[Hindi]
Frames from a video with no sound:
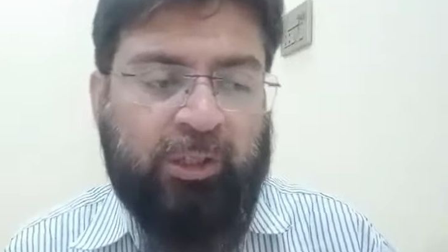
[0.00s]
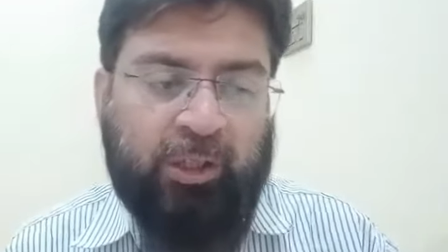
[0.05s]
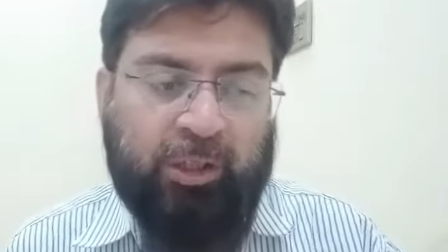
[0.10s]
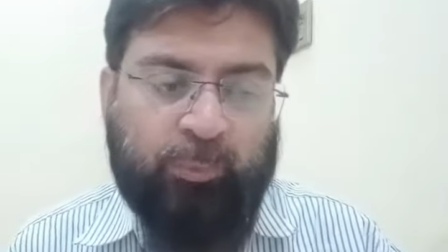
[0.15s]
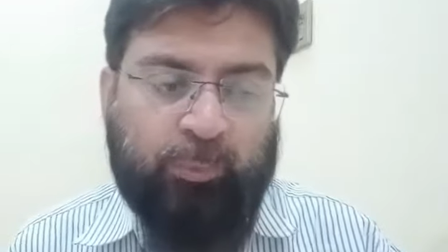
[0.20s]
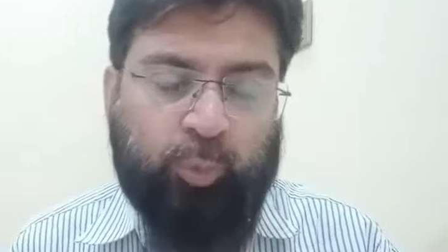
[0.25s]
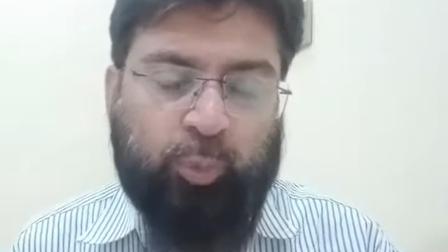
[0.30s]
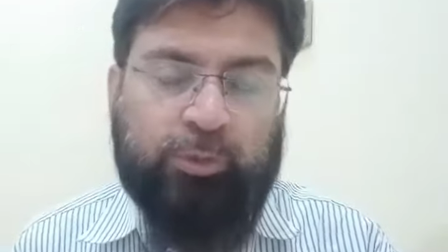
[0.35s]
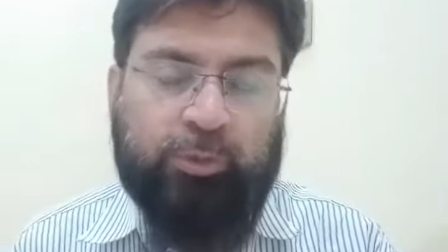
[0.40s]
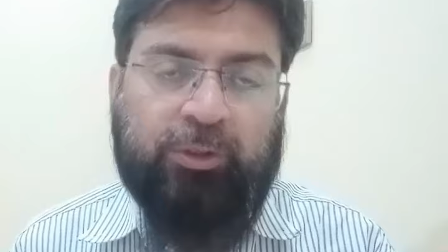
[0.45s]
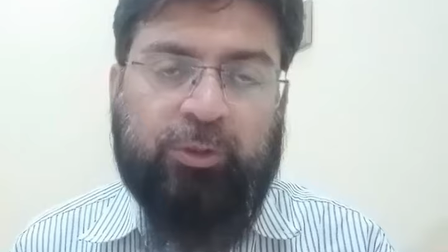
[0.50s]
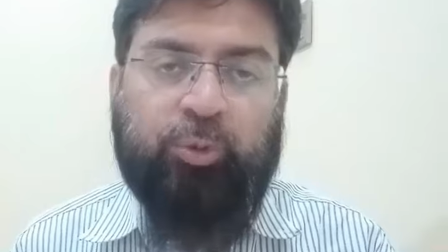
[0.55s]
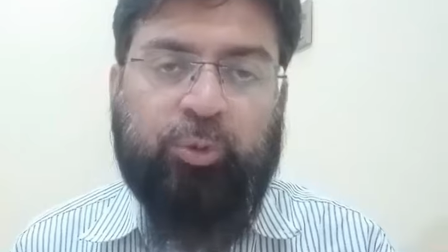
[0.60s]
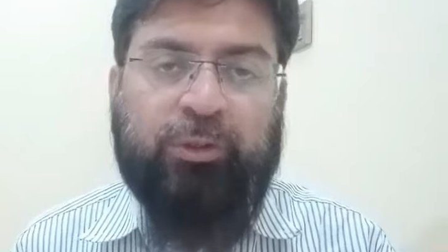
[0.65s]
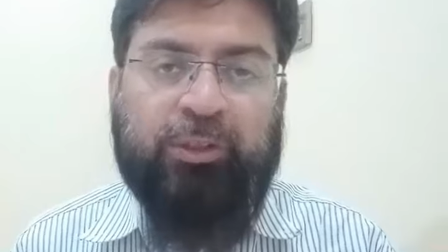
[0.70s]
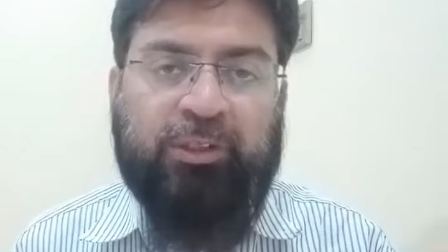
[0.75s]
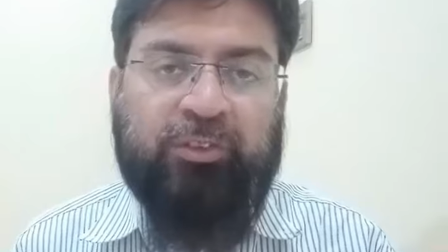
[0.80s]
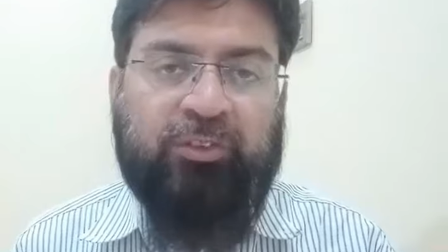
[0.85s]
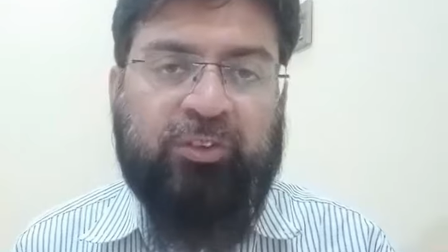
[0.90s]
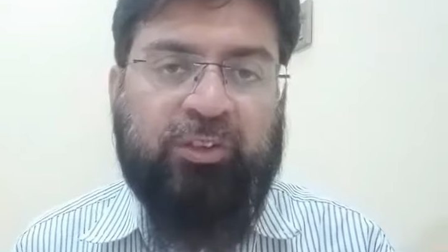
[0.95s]
हम होते तो
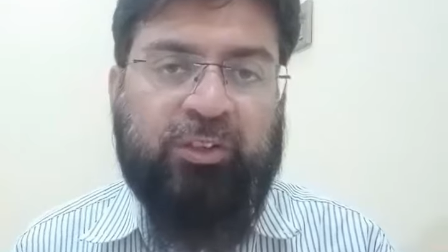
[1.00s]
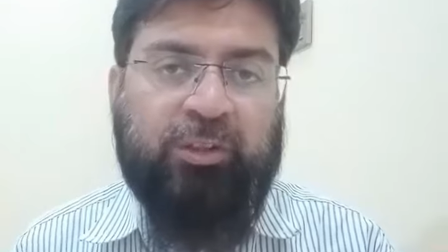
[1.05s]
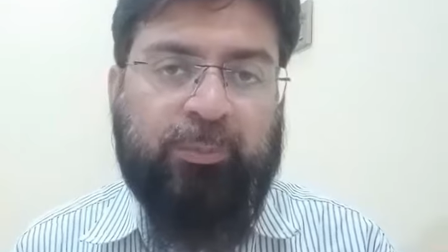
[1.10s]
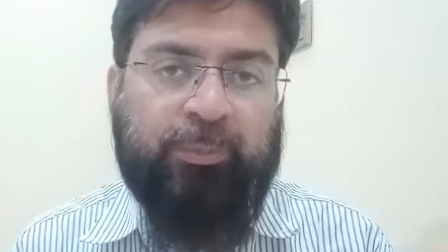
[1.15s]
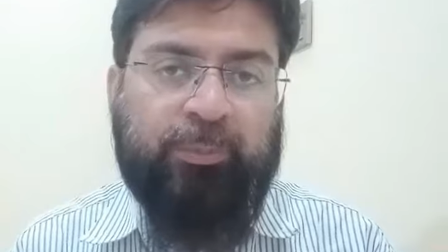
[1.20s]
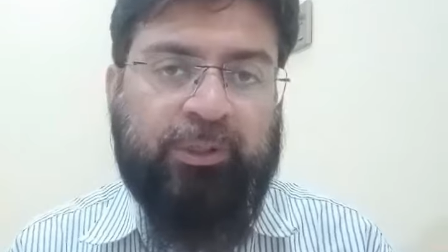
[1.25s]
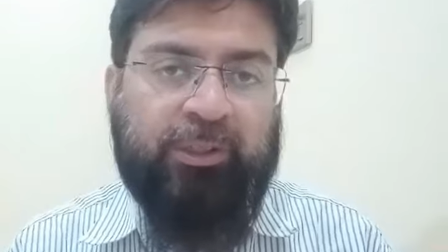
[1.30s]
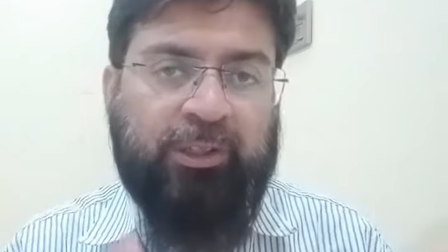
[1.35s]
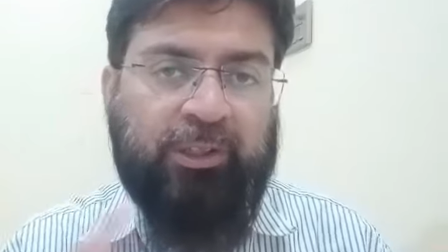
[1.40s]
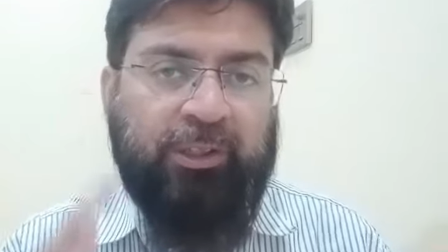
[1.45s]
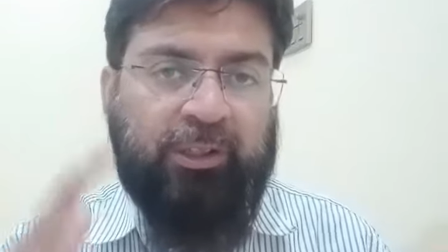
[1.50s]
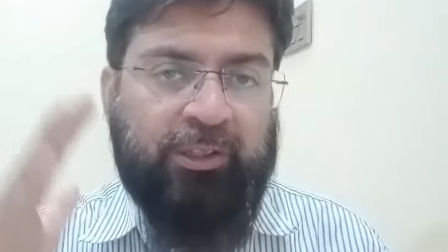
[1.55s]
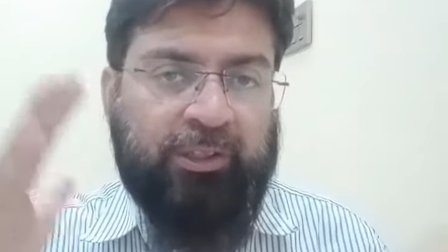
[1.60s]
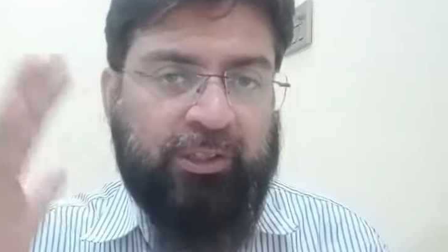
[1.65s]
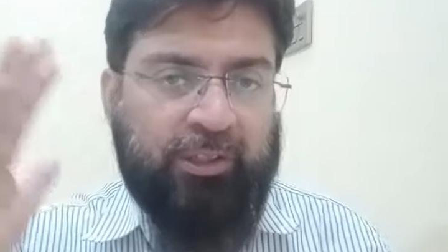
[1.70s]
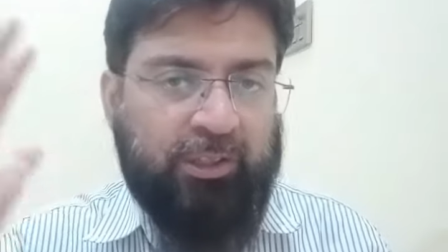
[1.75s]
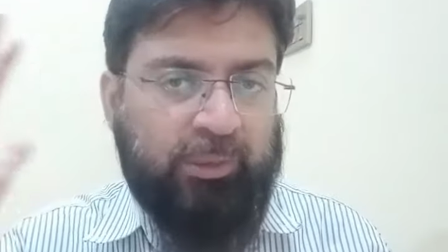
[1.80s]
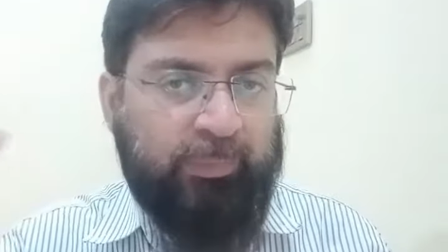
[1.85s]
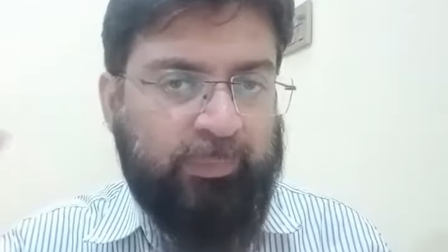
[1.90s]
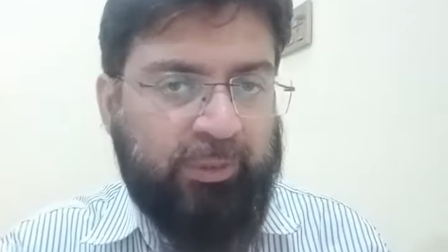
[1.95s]
एक जगह पर है
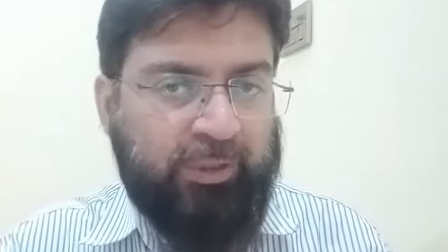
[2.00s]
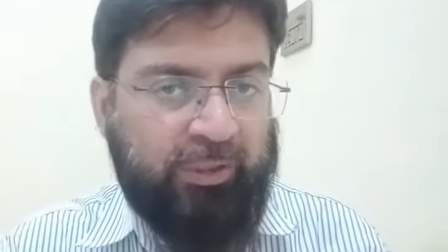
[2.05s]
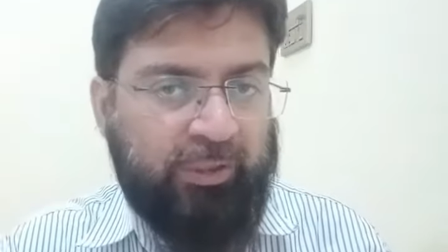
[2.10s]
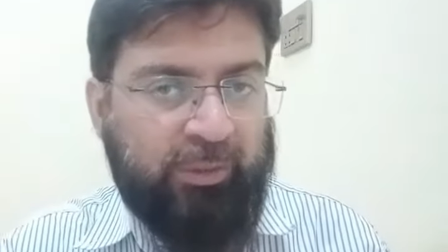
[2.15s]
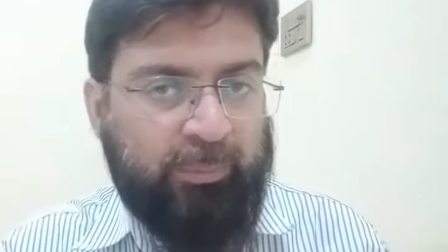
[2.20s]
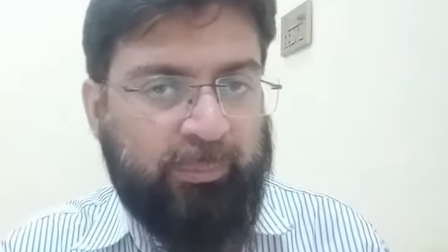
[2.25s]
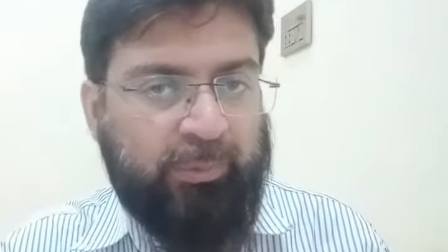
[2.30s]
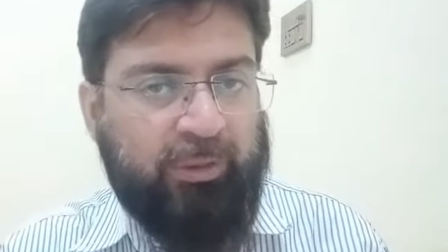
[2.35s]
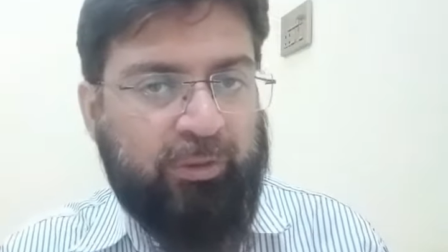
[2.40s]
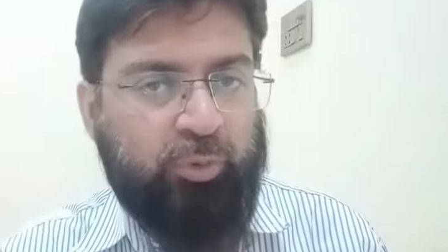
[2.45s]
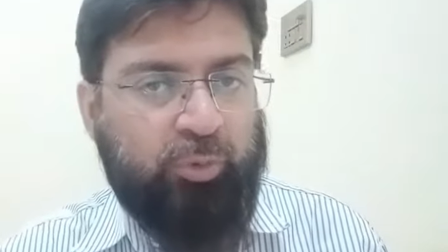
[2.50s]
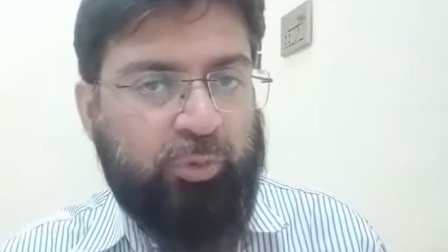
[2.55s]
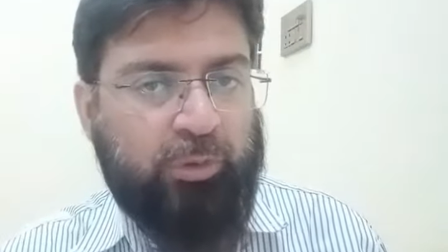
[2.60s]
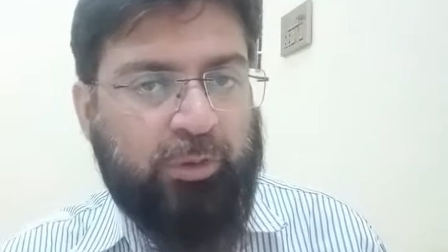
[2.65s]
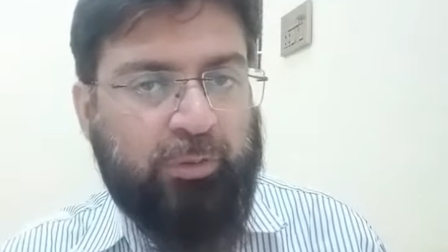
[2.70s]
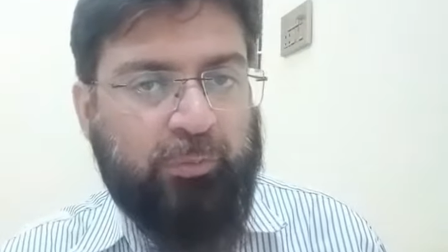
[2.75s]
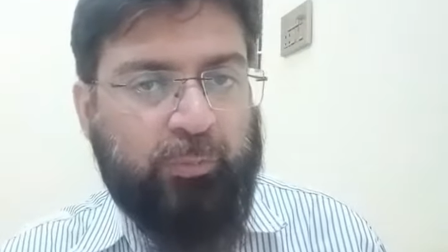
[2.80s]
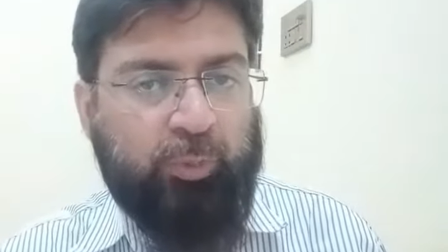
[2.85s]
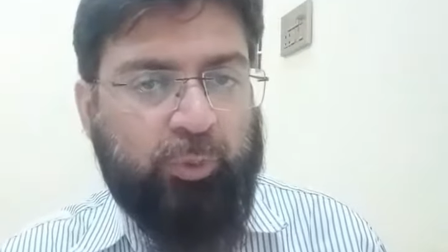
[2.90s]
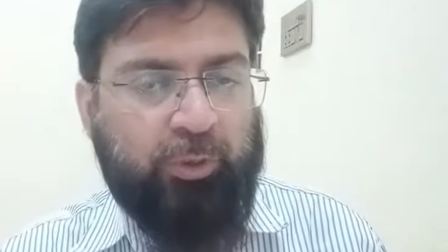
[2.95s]
लेकिन हमारा दिमाग जो
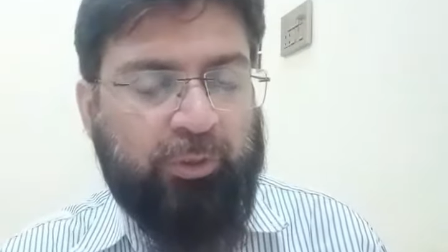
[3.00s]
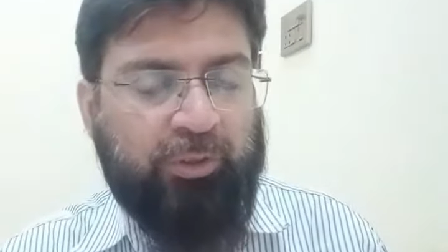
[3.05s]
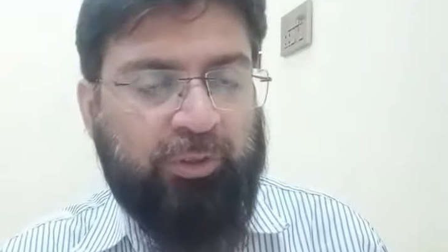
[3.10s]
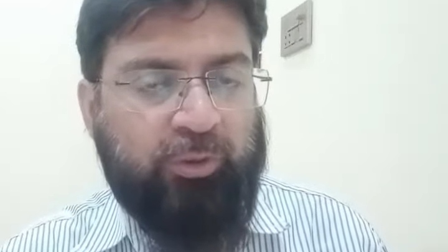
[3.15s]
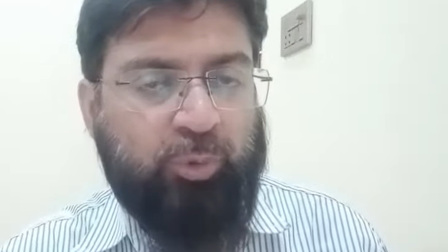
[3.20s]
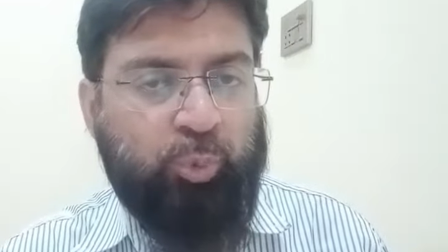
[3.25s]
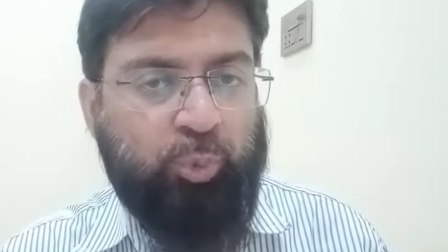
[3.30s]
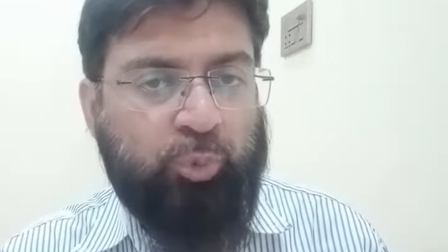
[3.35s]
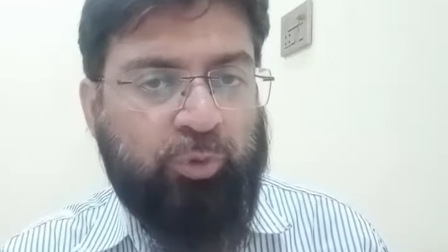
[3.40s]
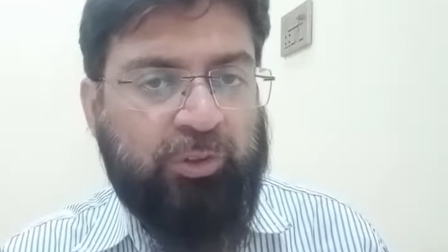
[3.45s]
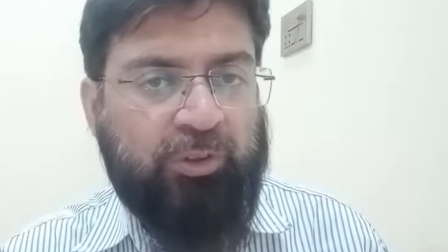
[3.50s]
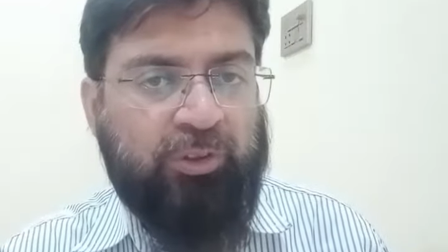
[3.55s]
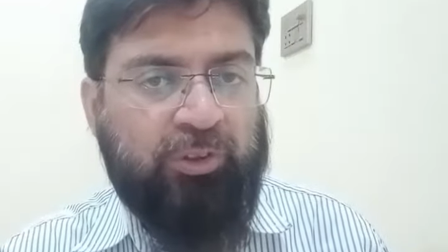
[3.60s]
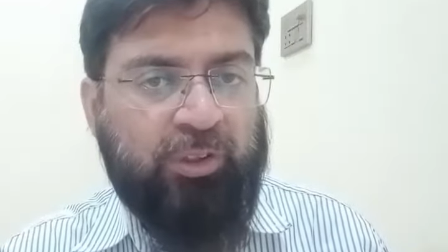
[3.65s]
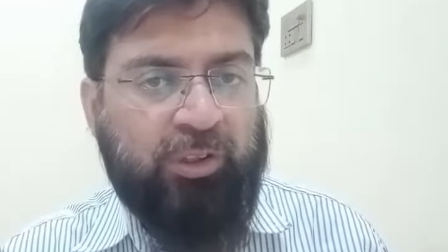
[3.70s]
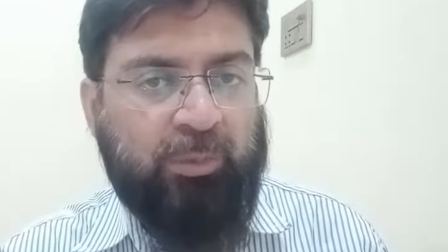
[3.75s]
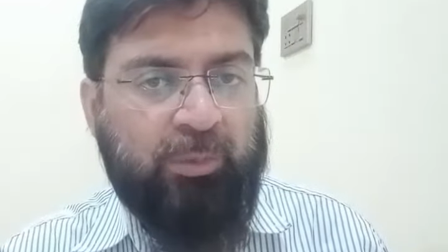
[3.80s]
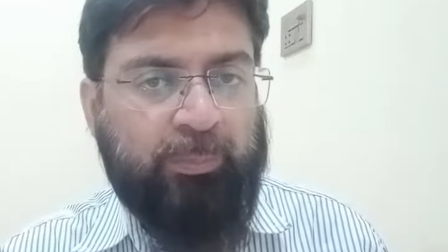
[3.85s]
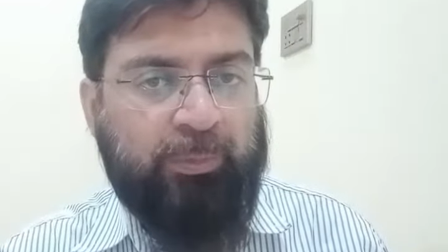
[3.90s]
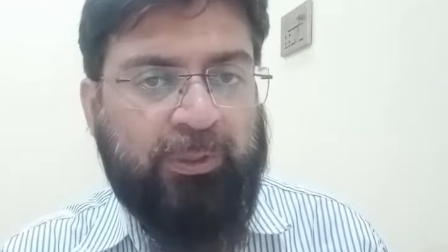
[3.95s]
है वो कहीं दूसरी
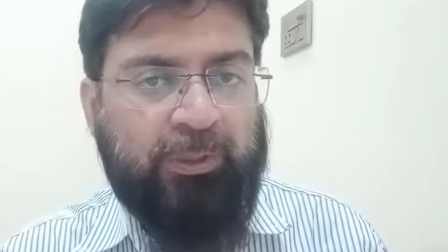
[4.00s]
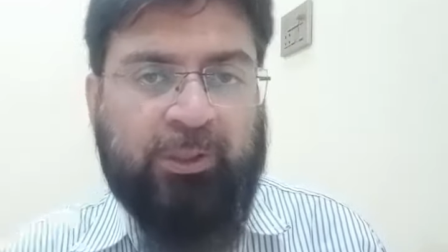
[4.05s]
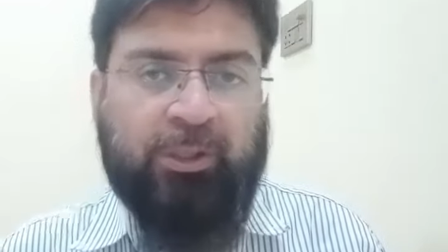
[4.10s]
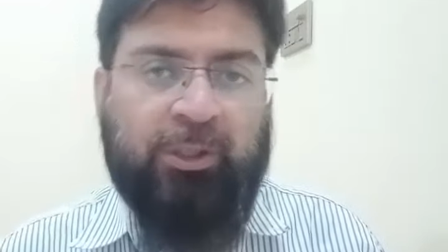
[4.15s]
जगह पे